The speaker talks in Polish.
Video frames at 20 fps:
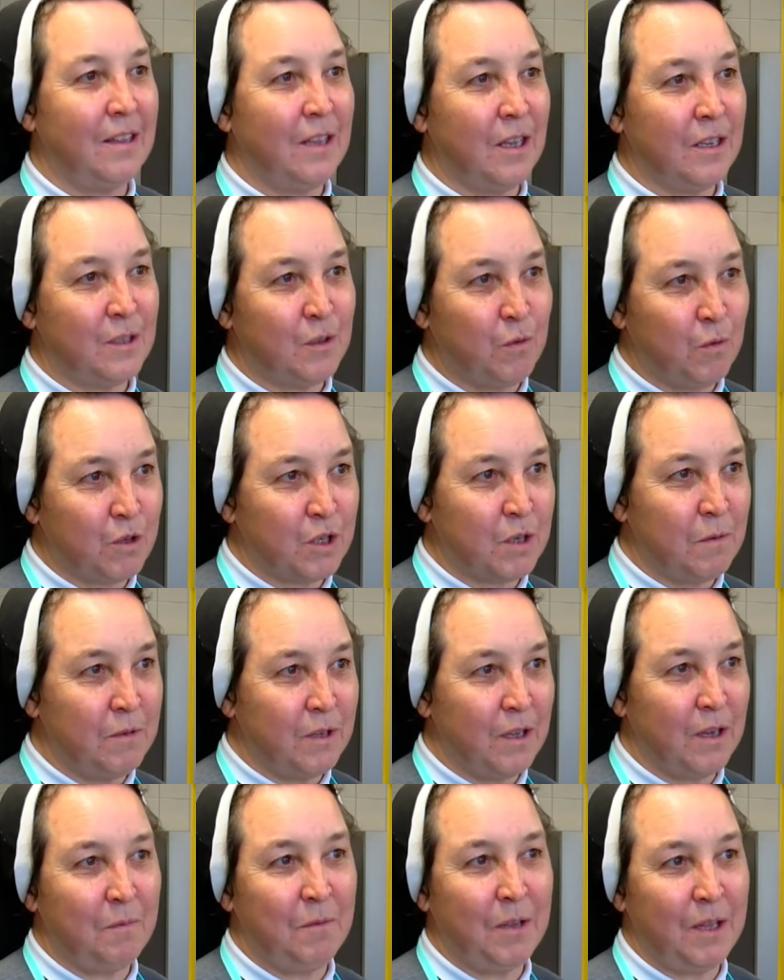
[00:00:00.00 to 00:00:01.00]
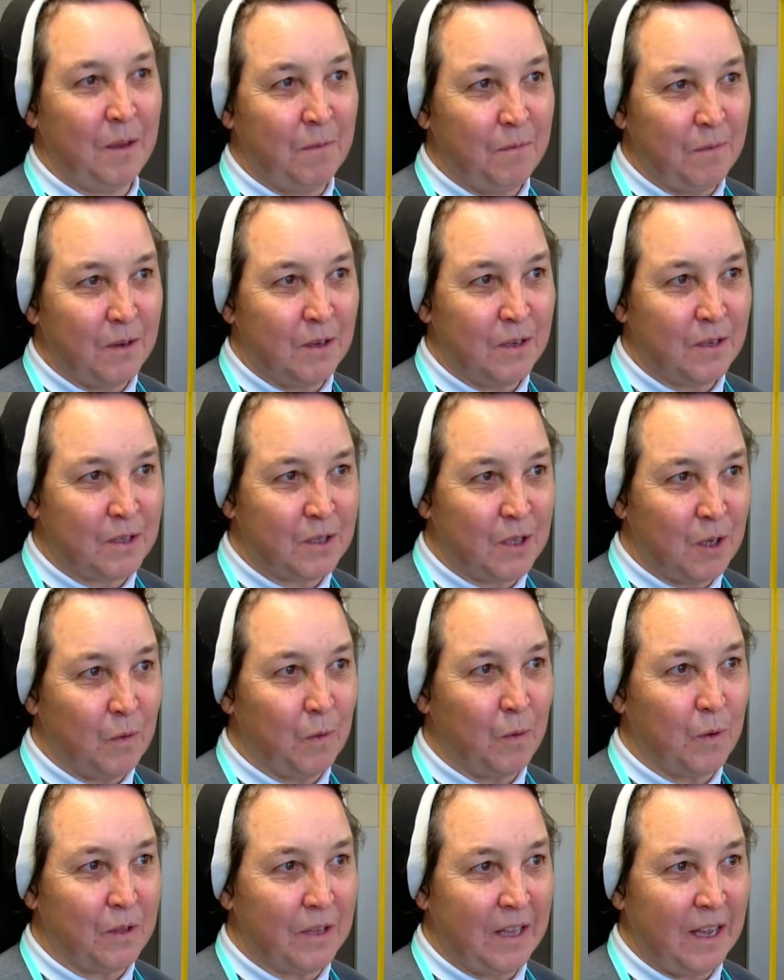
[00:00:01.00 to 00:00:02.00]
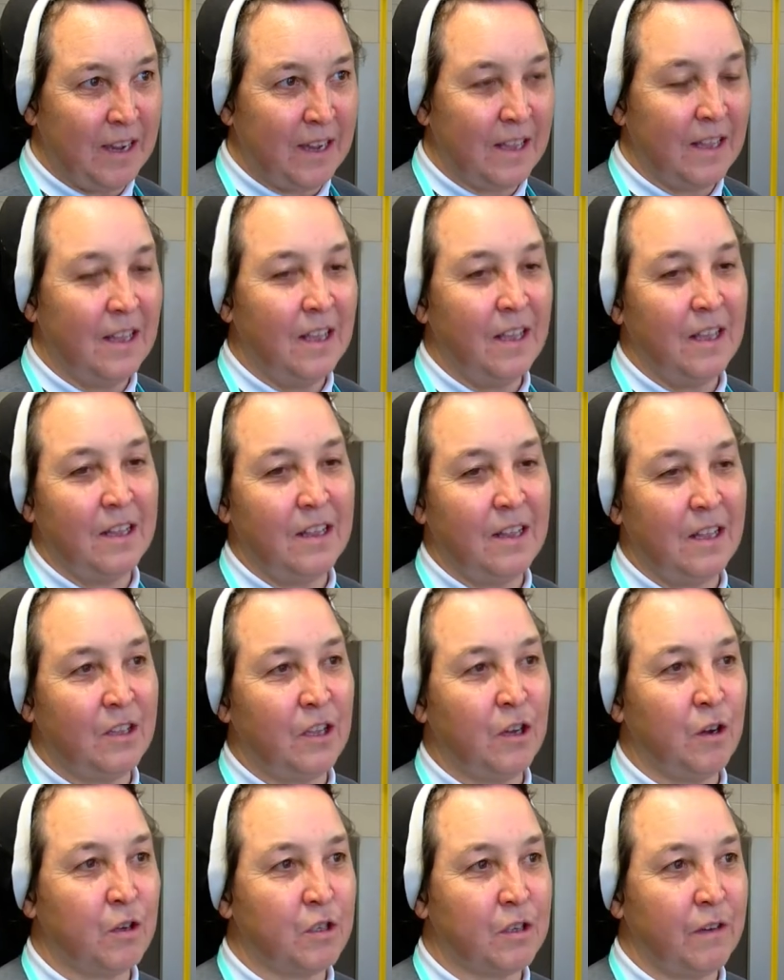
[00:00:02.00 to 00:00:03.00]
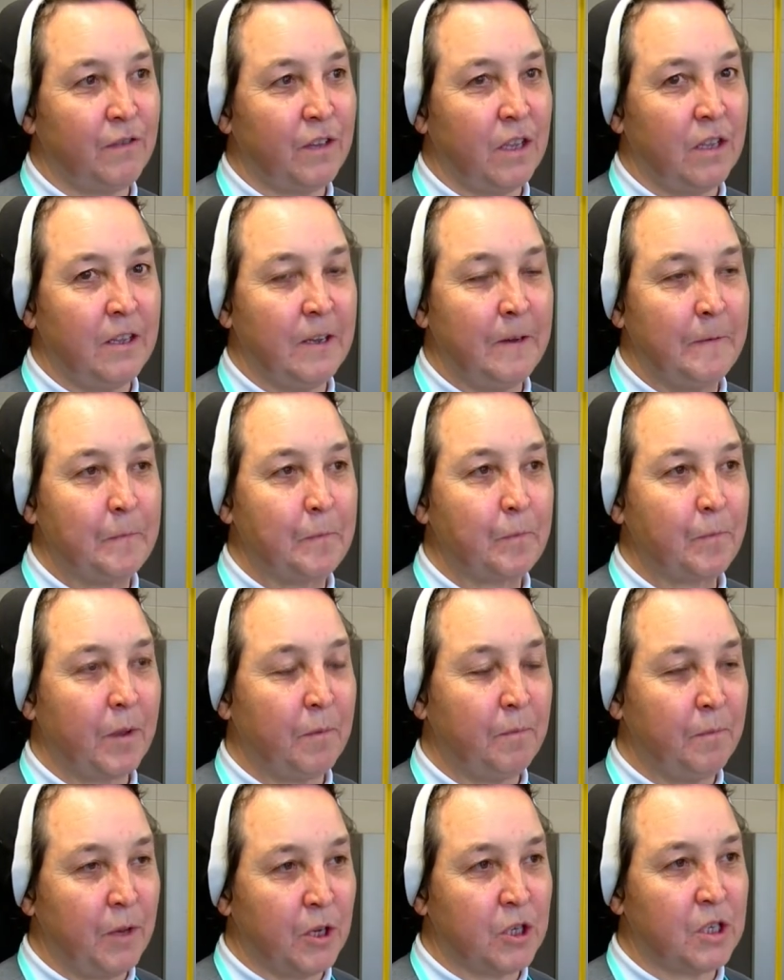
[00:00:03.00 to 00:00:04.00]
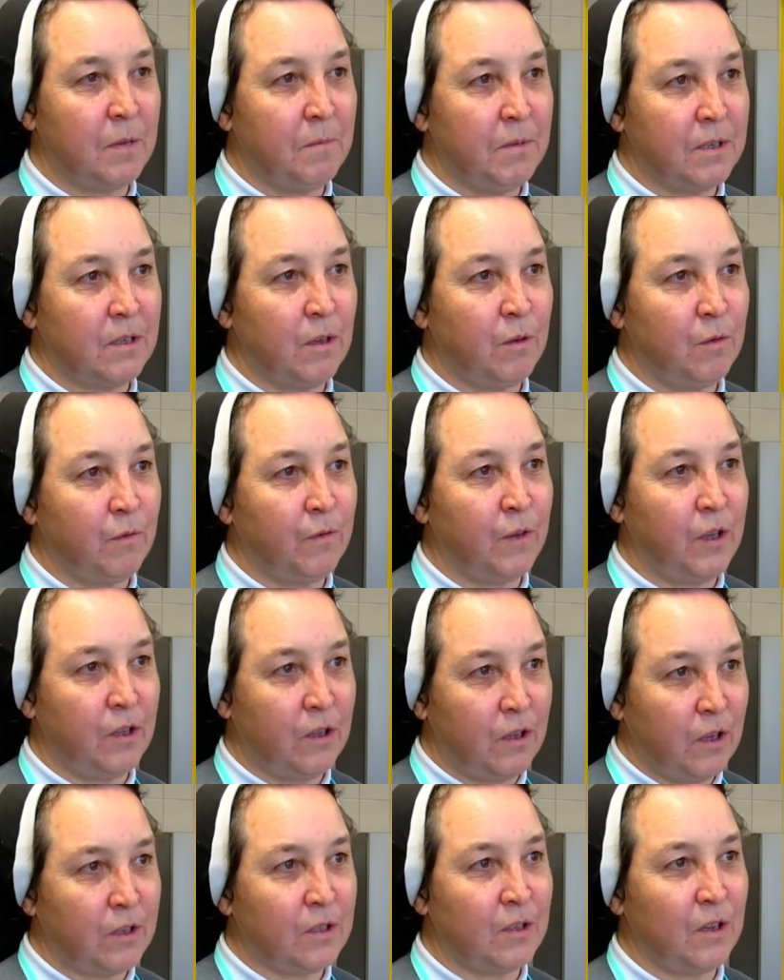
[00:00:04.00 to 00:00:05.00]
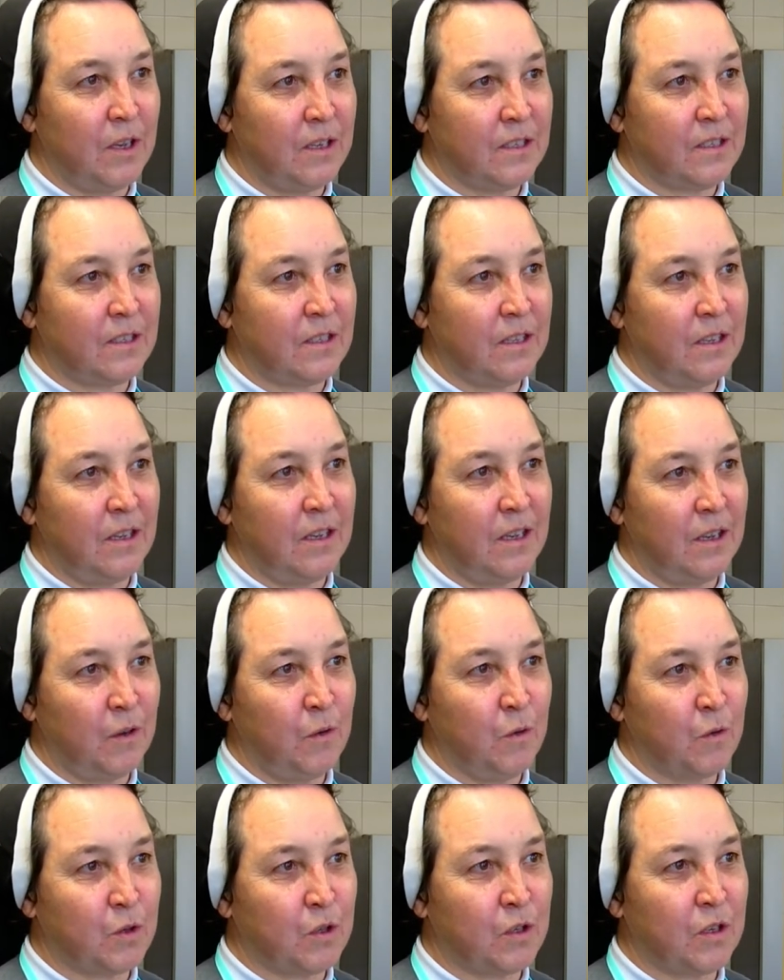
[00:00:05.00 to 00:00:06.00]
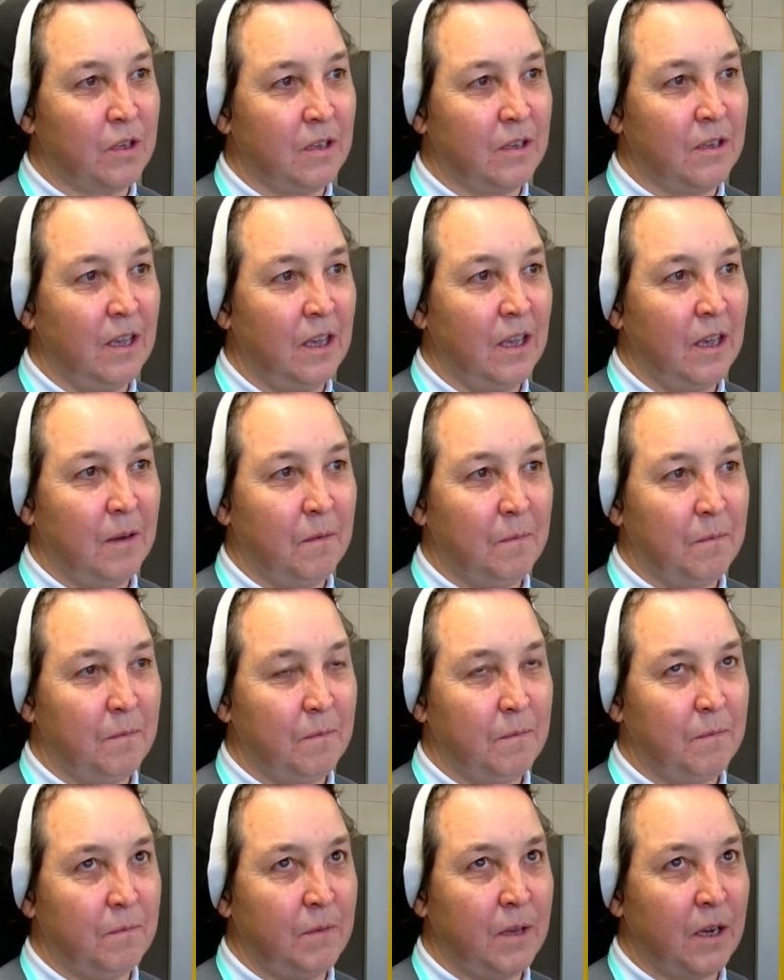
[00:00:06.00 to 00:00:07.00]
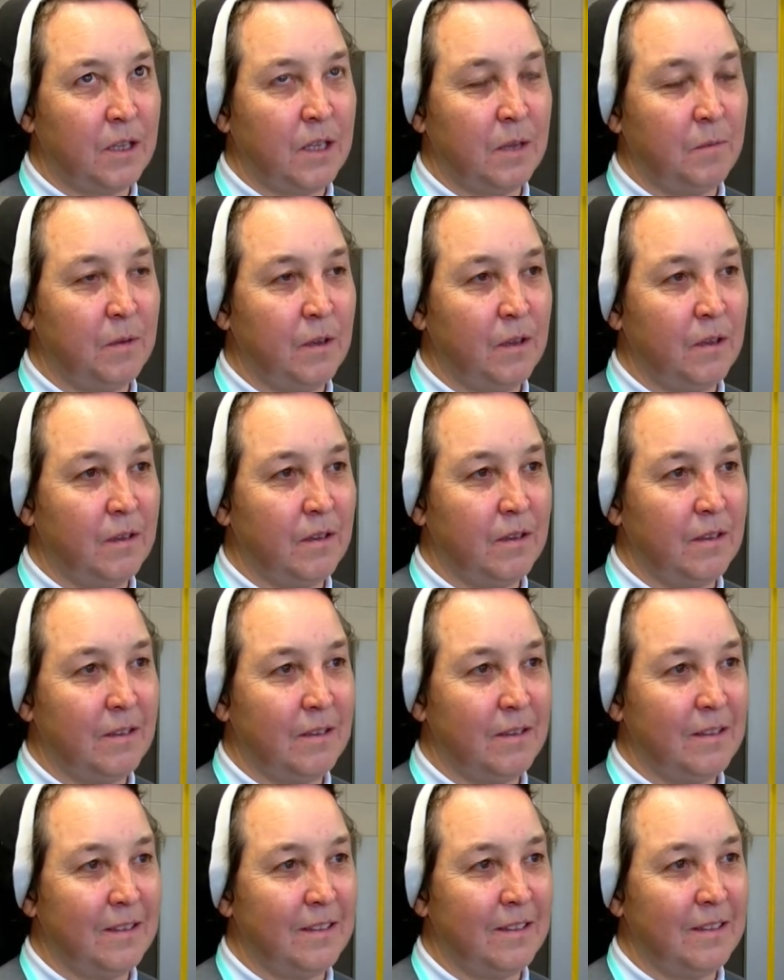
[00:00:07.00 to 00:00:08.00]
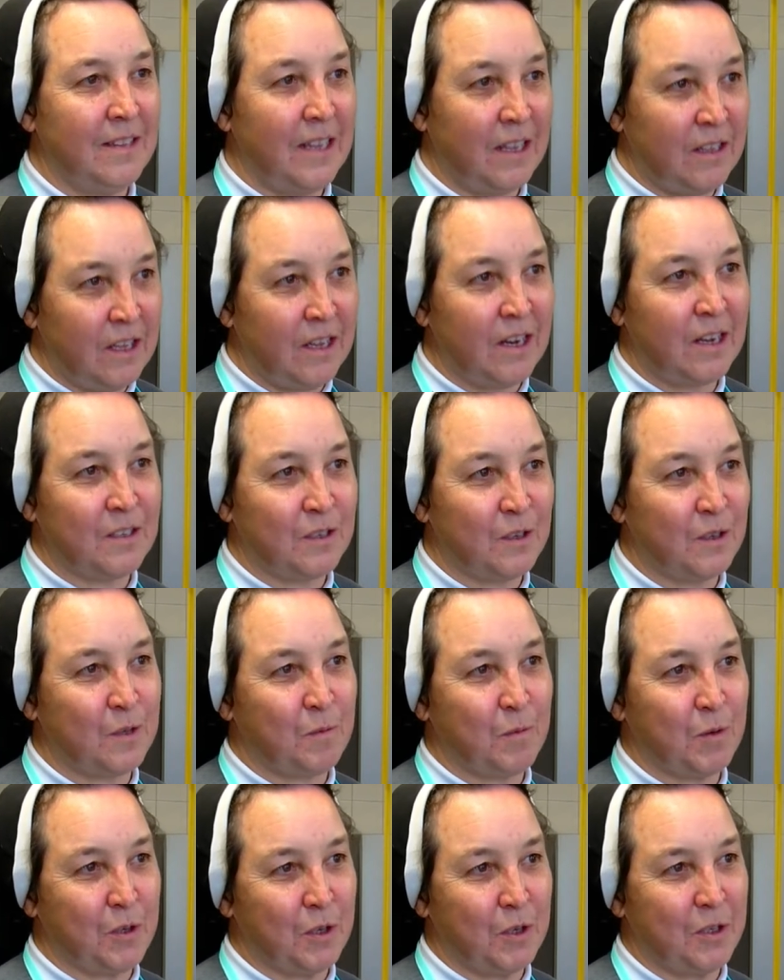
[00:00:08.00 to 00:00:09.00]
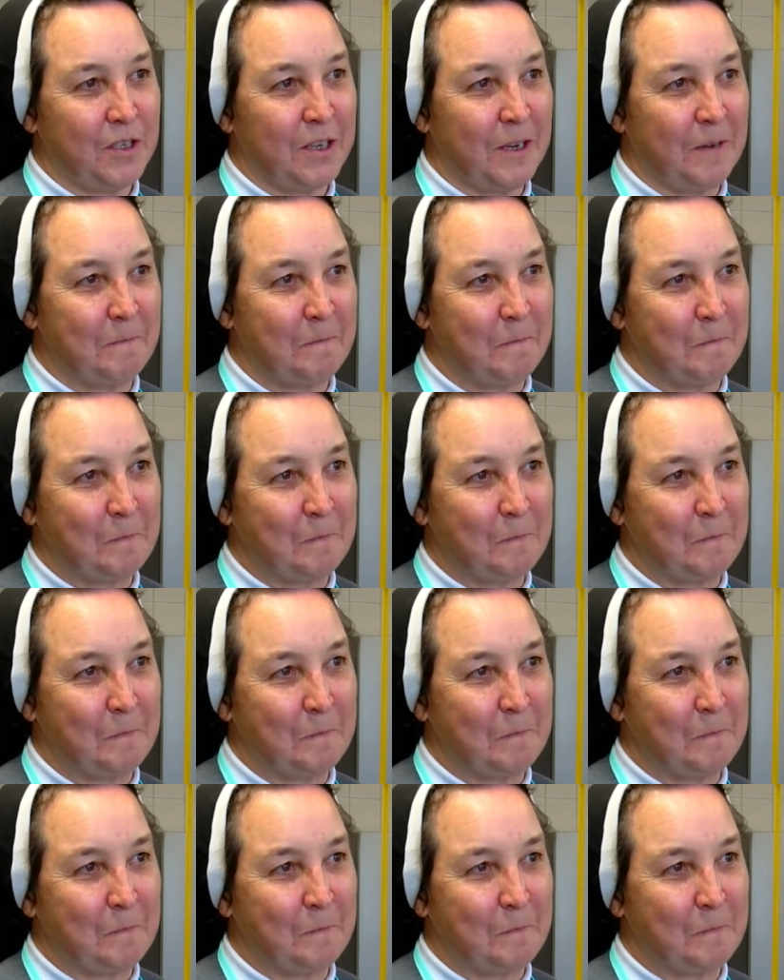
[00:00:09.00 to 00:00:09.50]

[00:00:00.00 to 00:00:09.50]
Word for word: te z dłuższym terminem z tyłu, tak? Dlatego, że wtedy bierzemy z lodówki to, co jest y, już y, jak gdyby na teraz do spożycia.